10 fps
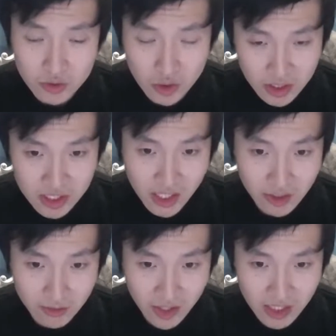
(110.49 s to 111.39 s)
存在，对
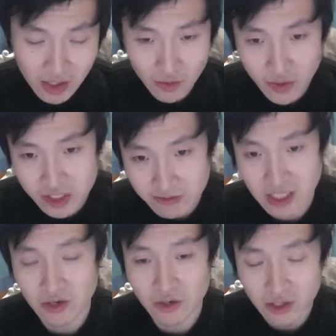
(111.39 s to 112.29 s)
不对？但为什么他
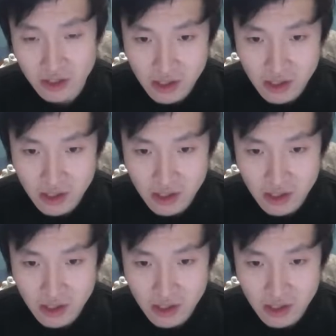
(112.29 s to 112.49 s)
会？